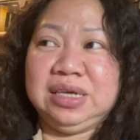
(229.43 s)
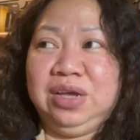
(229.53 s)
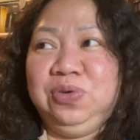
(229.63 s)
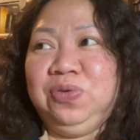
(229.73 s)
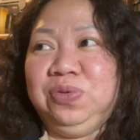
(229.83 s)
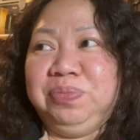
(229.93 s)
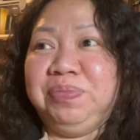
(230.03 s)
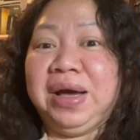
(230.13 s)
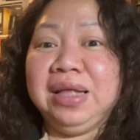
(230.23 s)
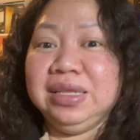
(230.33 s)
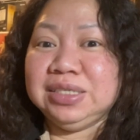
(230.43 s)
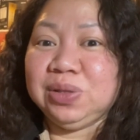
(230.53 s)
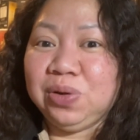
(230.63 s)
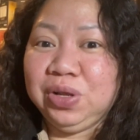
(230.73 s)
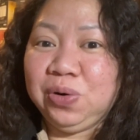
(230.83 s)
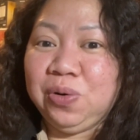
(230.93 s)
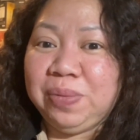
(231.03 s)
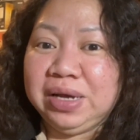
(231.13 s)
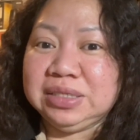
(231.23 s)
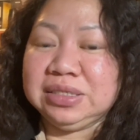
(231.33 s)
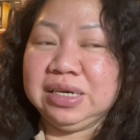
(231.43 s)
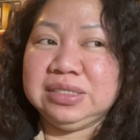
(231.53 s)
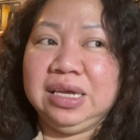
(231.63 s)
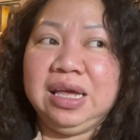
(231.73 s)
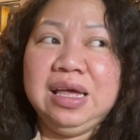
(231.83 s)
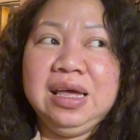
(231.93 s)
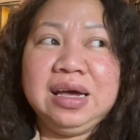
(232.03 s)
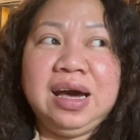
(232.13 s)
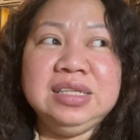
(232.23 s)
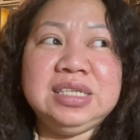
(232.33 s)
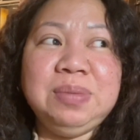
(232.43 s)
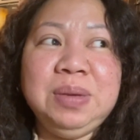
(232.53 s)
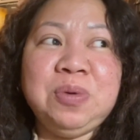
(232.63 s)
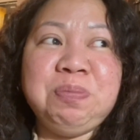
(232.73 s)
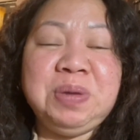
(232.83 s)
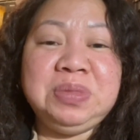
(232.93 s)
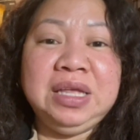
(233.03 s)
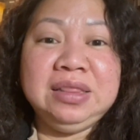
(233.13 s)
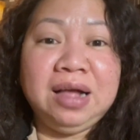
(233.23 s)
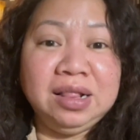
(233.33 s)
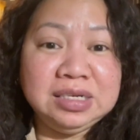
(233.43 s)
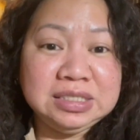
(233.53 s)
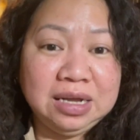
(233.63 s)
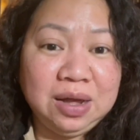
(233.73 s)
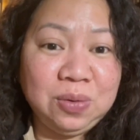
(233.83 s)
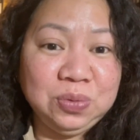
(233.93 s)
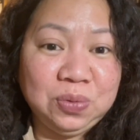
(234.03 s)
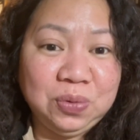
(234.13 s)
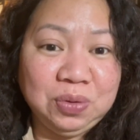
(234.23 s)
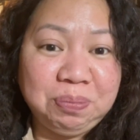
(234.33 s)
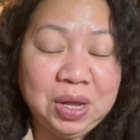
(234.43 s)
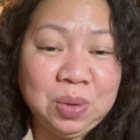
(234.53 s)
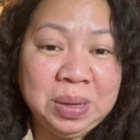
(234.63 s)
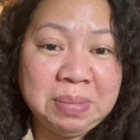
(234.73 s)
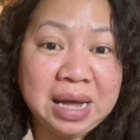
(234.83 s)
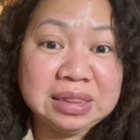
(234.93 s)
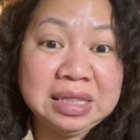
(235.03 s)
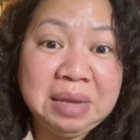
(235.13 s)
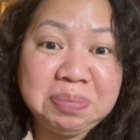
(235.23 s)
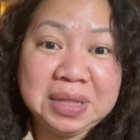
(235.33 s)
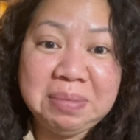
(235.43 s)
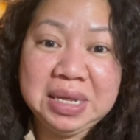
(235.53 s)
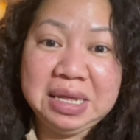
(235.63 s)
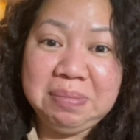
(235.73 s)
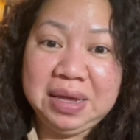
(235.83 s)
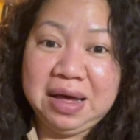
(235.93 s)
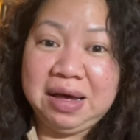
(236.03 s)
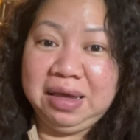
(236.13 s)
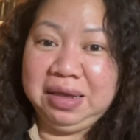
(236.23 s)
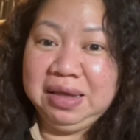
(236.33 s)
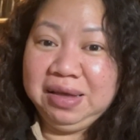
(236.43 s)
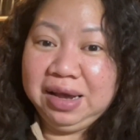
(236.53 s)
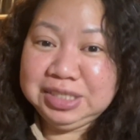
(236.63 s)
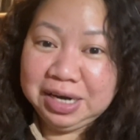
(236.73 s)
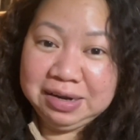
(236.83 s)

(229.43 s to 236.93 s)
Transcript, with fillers: ayun, maganda sa Tony Romas kasi kahit sabi mong $15 lang ako doon, pero may mga tip na binibigay. At saka